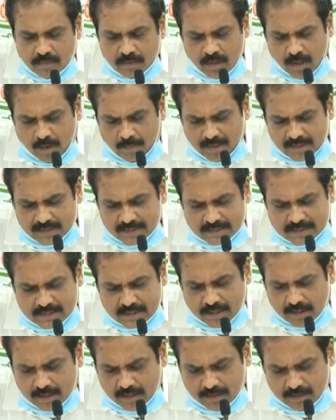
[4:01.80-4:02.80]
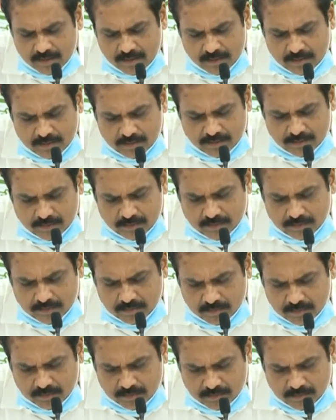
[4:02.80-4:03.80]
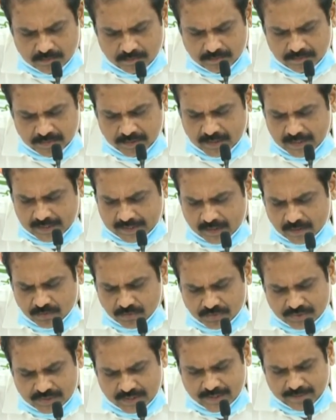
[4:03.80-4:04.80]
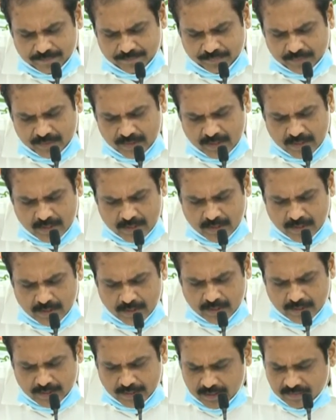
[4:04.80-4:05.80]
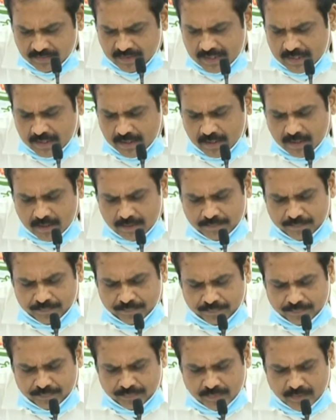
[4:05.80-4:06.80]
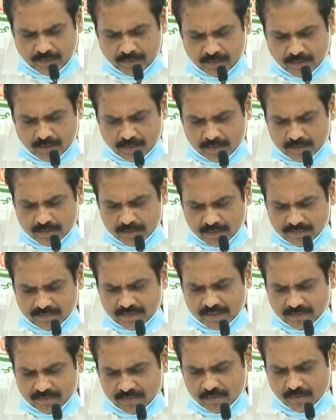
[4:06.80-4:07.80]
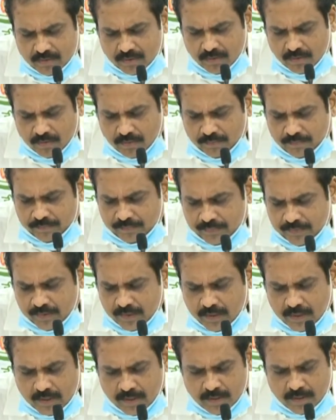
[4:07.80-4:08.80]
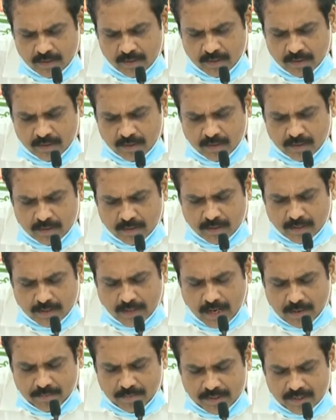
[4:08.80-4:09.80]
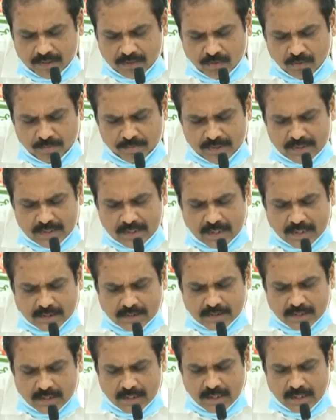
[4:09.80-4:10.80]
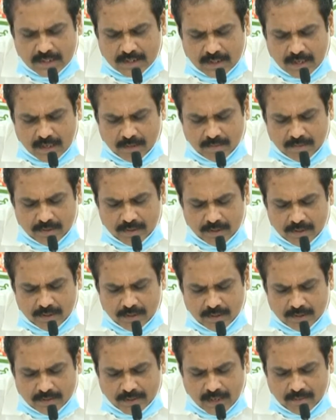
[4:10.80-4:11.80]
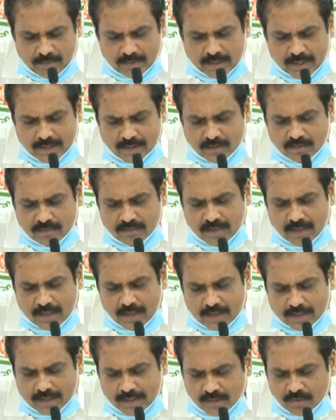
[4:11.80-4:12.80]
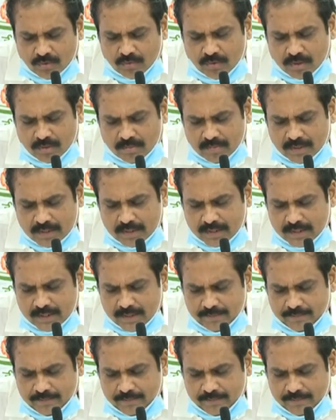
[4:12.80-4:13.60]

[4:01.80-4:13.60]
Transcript: అమలు చేసిన మీ లెక్కలు చూస్తే రెండు వేల ఇరవై ఇరవై ఒకటిలో నలభై తొమ్మిది లక్షల నలభై నలభై ఐదు వేల రైతు కుటుంబాలకి